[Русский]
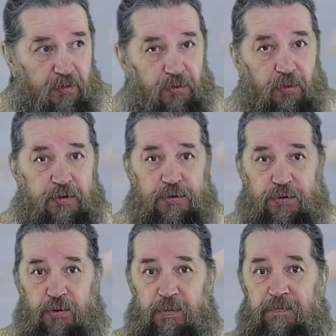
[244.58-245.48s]
Но
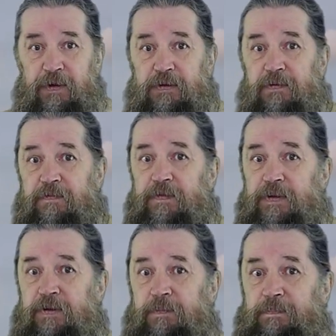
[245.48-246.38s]
что мы в этом
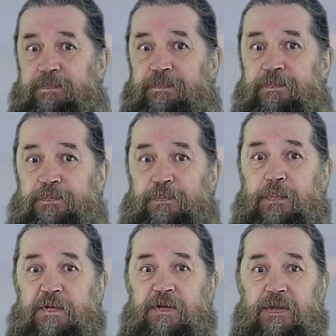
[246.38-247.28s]
видим?
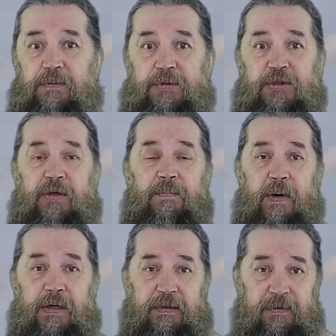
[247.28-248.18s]
Мы видим, что
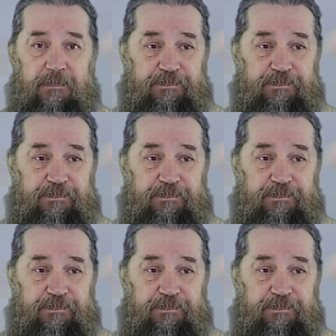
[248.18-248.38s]
мать